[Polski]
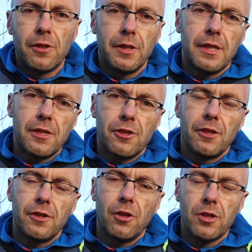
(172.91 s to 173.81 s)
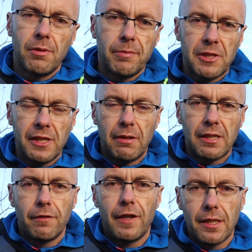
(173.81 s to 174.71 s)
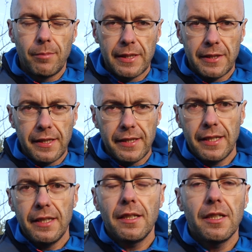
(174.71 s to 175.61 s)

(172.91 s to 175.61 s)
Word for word: to jest to, żeby mieć naładowane baterie